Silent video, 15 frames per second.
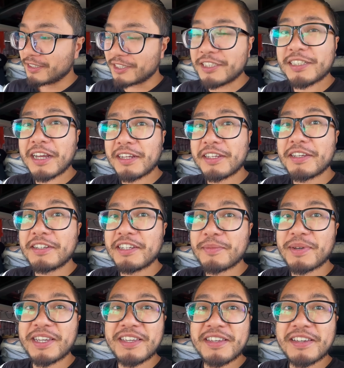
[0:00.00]
斯大林
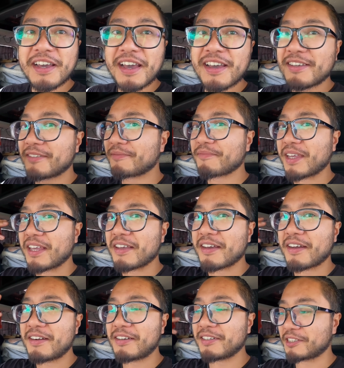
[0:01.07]
你们应该
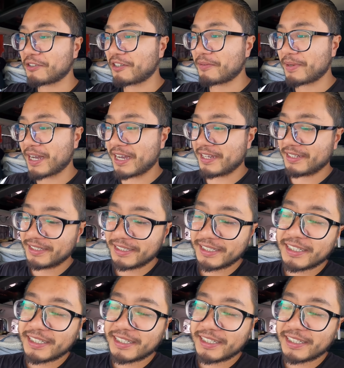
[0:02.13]
很耳熟了吧？